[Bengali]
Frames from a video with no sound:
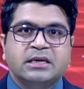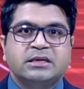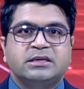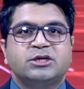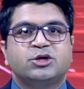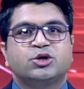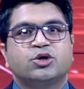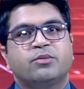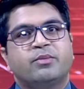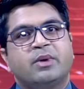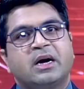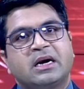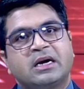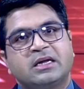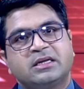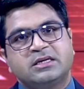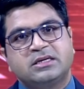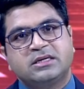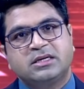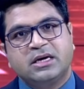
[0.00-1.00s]
যেসব
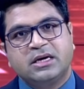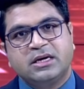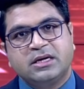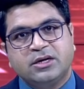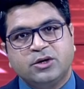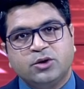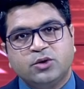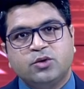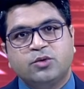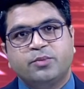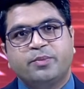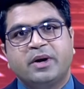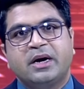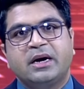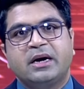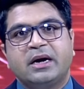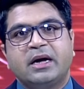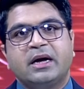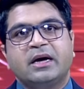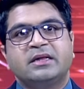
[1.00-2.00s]
বাংলাদেশি ইউরোপের
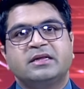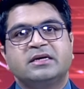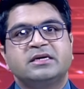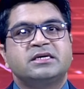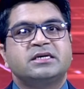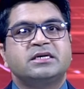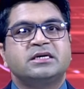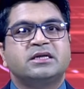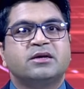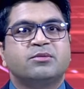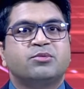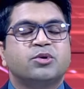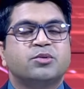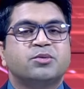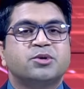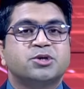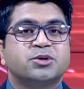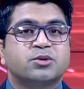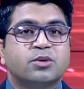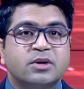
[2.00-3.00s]
এই দেশটিতে
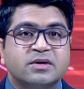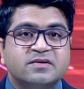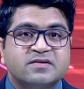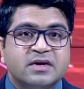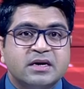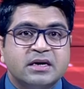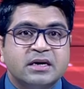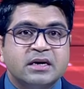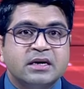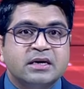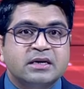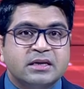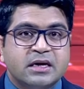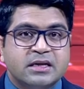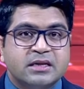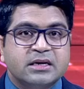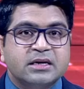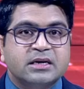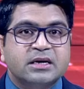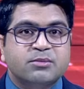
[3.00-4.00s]
প্রবেশ করেছেন
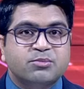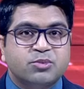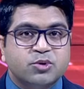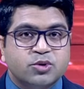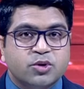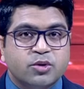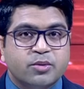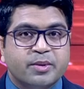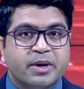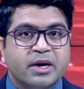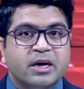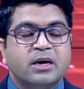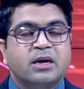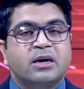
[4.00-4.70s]
তাদেরকে প্রথমে